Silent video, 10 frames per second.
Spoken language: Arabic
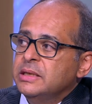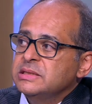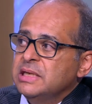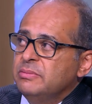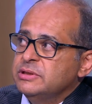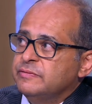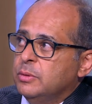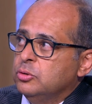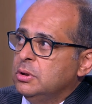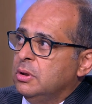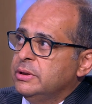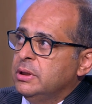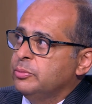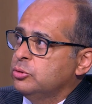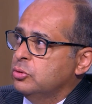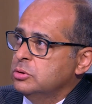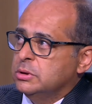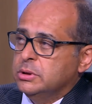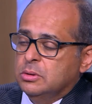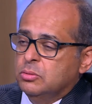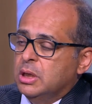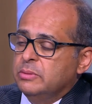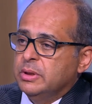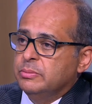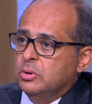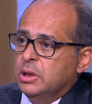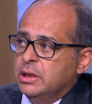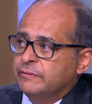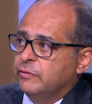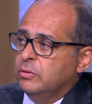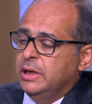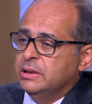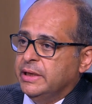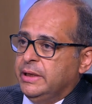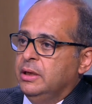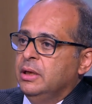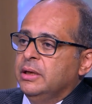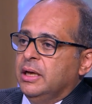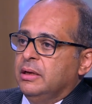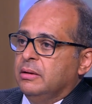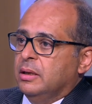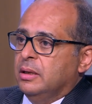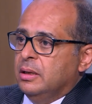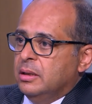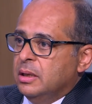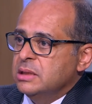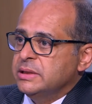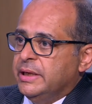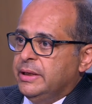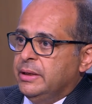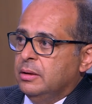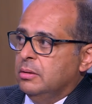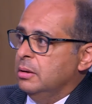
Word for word: استابليش في الموضوع ده وعندنا بروتوكولز وعندنا والكلام ده بقول لحضرتك في كل حته يعني يعني آه، القصر العيني